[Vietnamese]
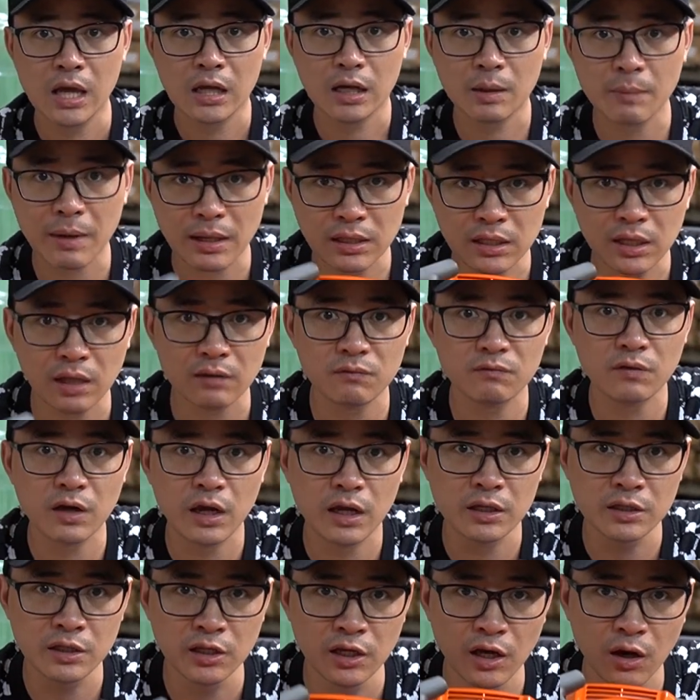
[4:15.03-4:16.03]
các bạn nhận
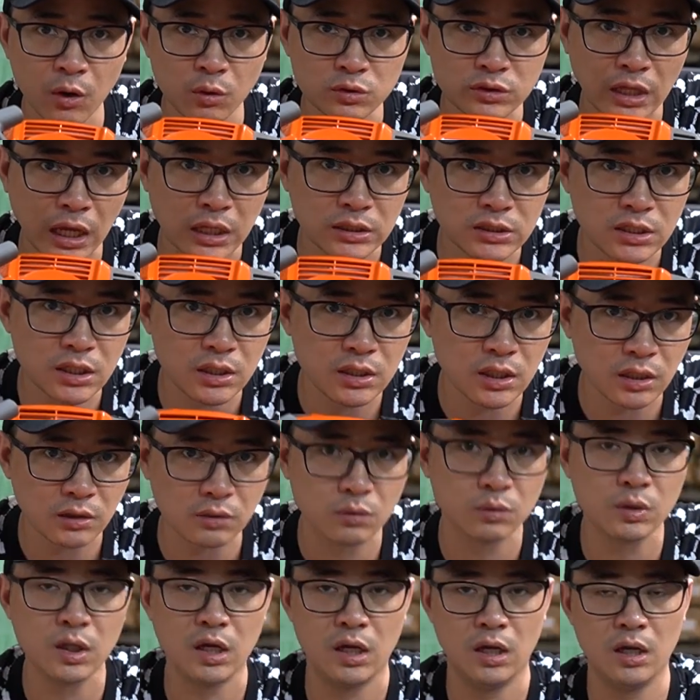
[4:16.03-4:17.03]
về nhiều giá trị nhất
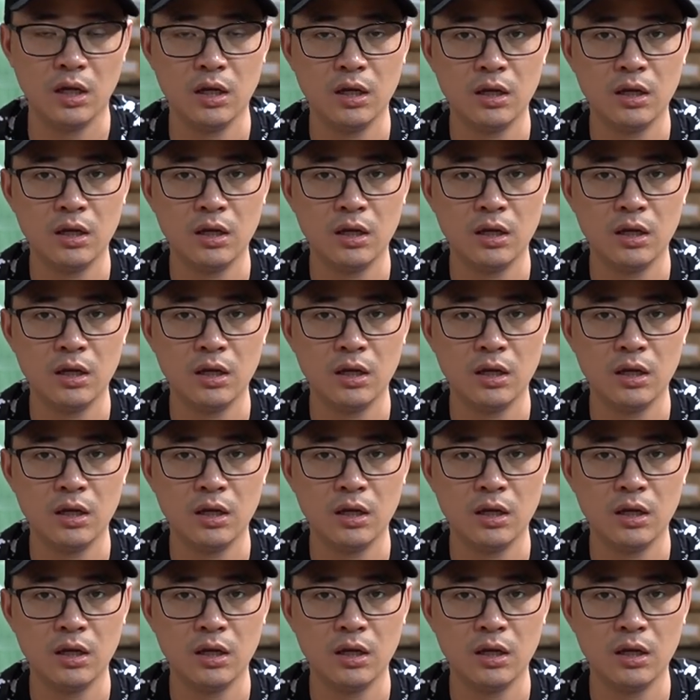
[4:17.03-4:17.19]
có thể